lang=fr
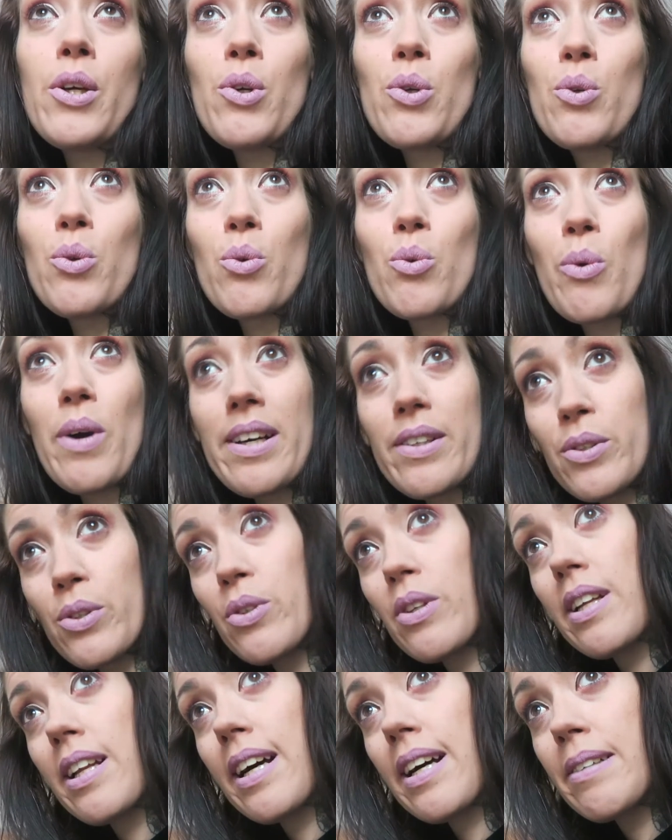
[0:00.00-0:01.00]
Loin
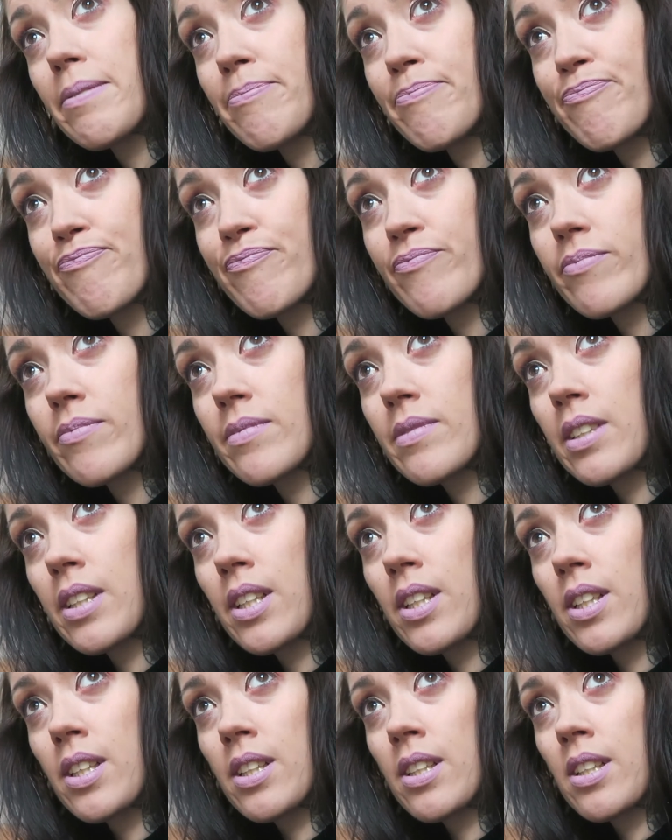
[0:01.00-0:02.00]
de là.
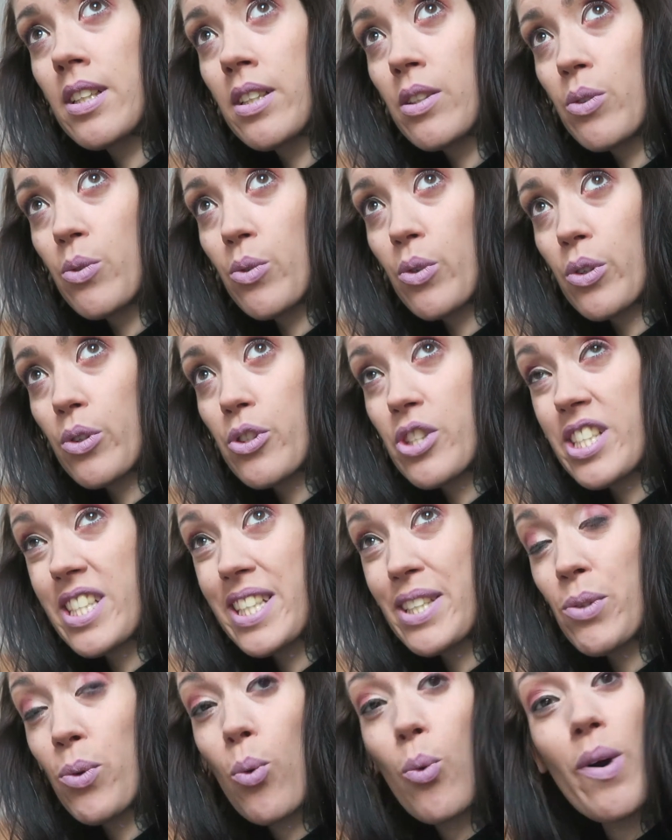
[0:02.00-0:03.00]
Donc
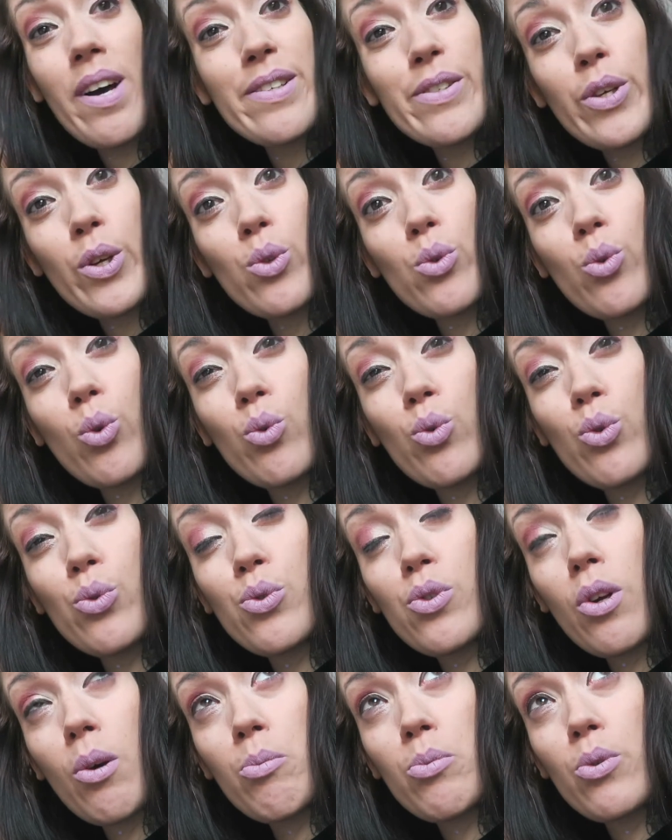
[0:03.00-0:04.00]
j'ai 3 heures de
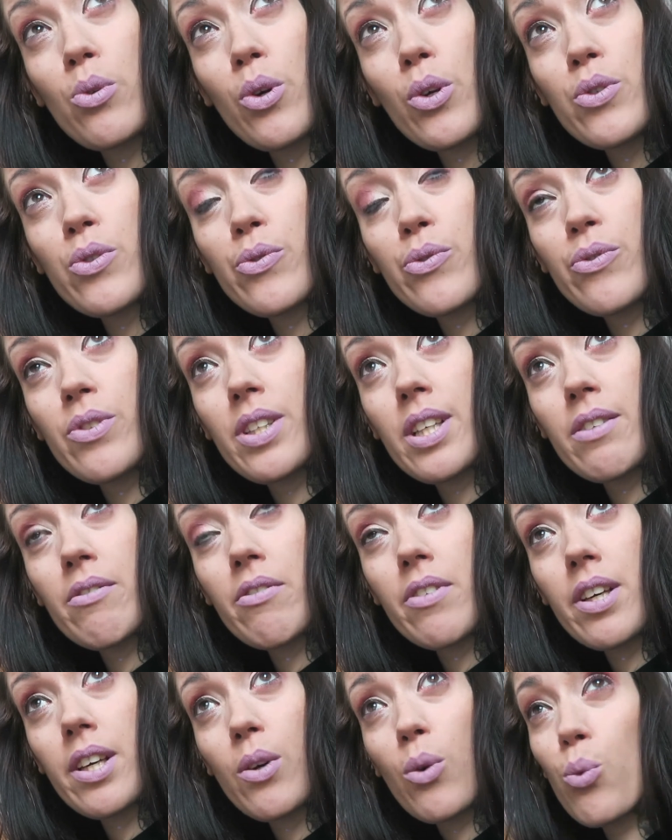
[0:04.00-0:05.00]
route, l'ambulance vient
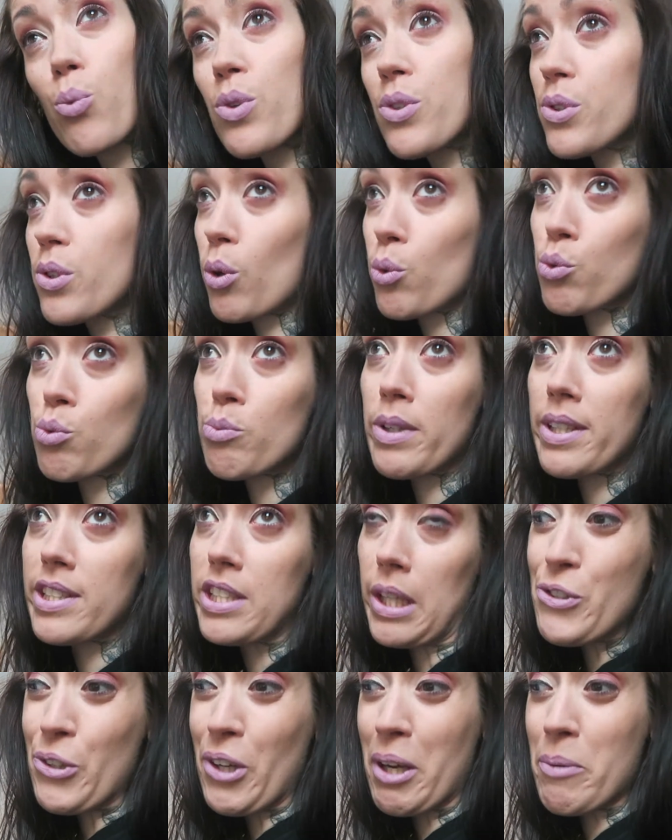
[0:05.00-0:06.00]
vers 8 heures du
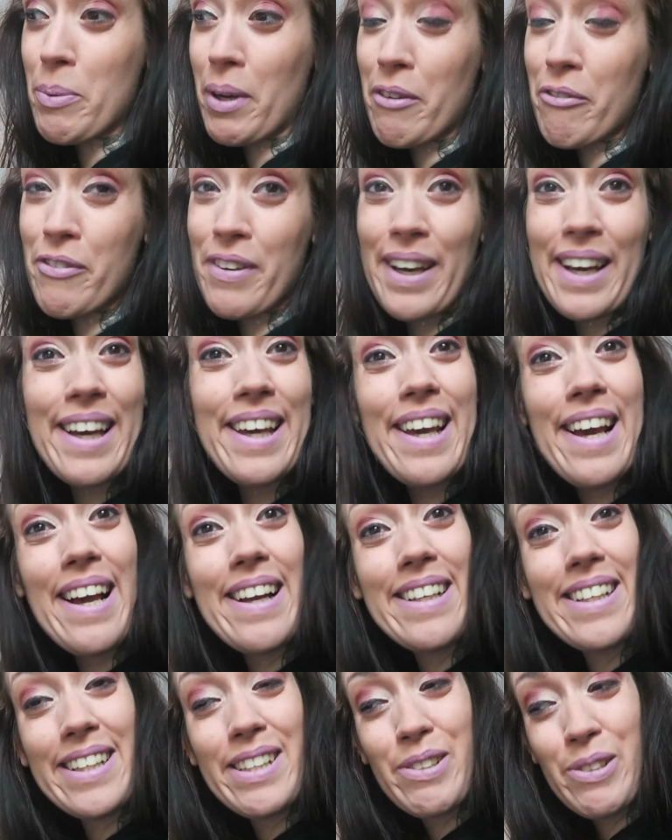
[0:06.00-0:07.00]
matin. J'aurais préféré
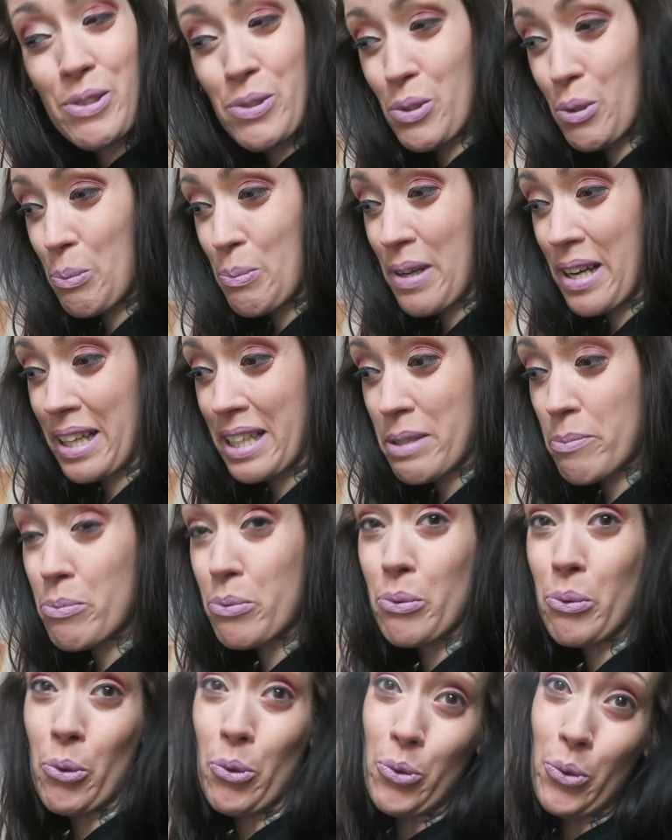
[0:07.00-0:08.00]
aller sur Paris
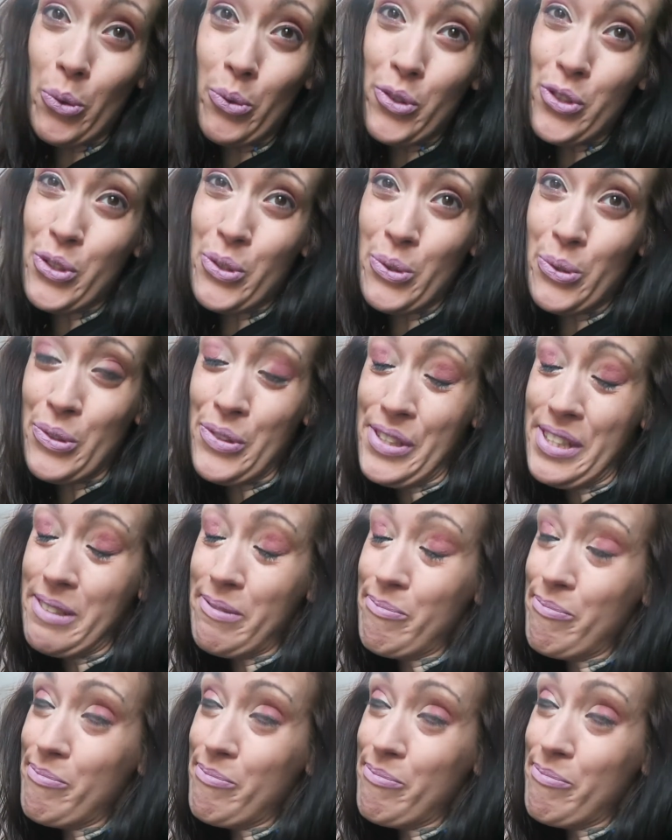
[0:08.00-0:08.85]
pour autre chose.